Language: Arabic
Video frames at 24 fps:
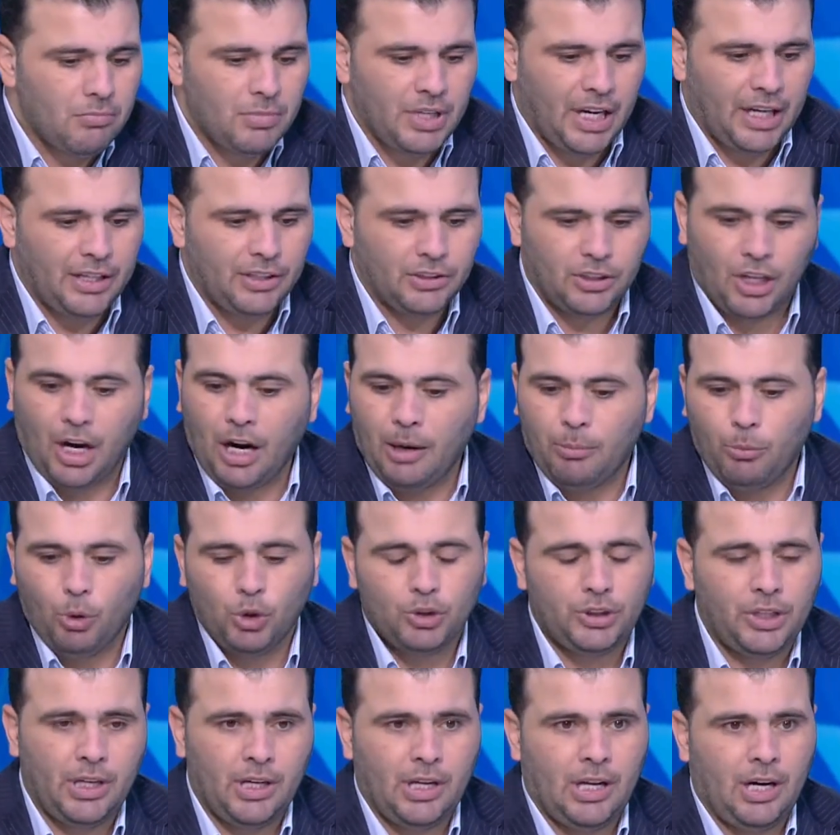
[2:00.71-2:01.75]
يعني صلاح
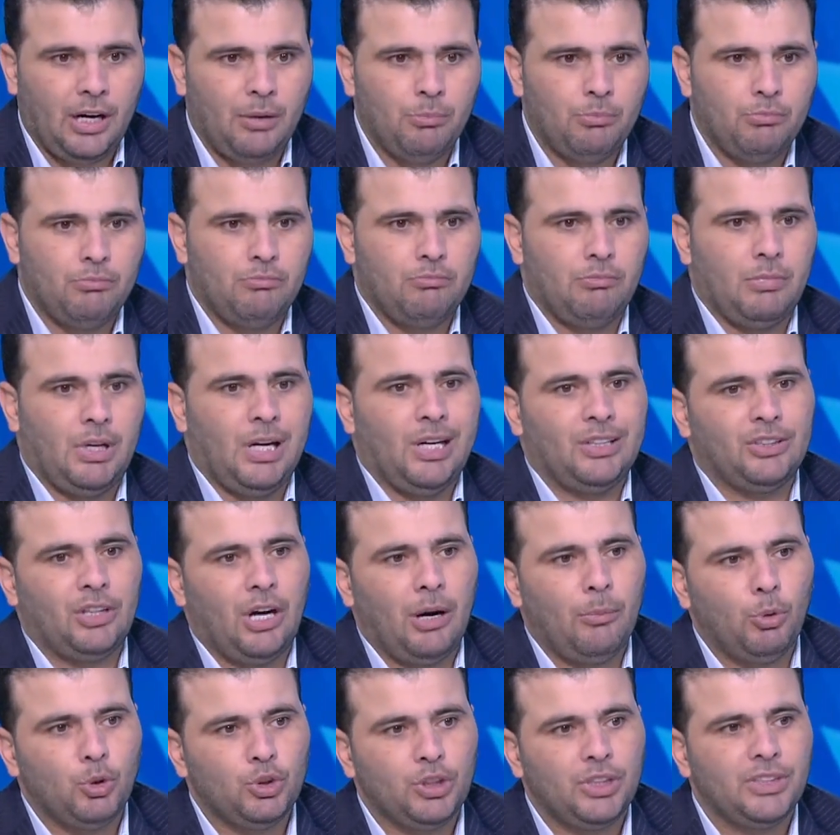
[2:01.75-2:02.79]
محسن انا انا
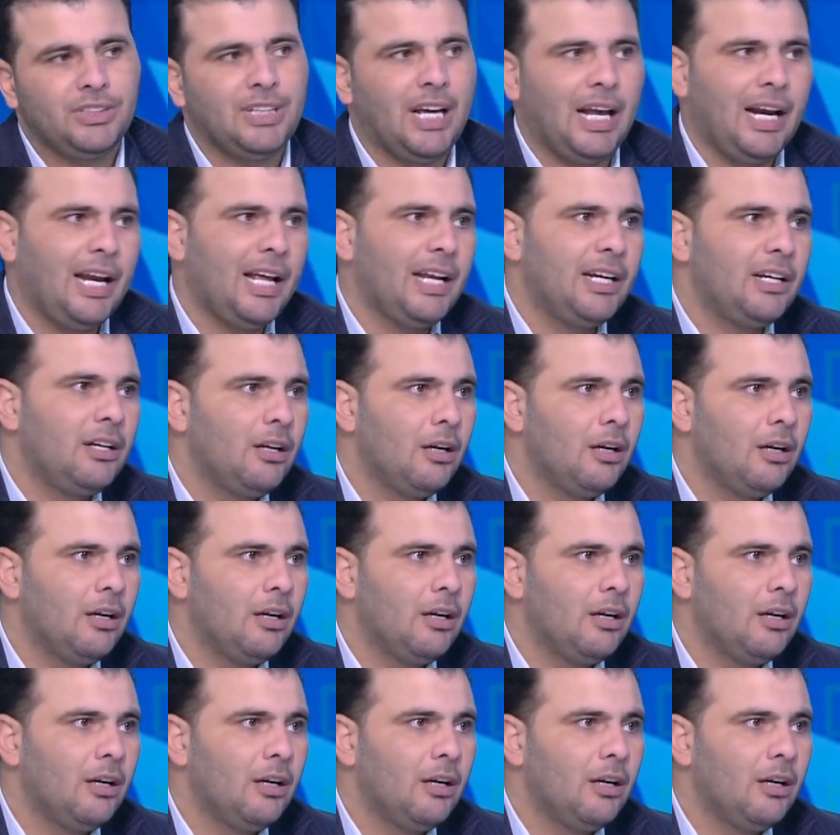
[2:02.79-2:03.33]
صلاح محسن زعلان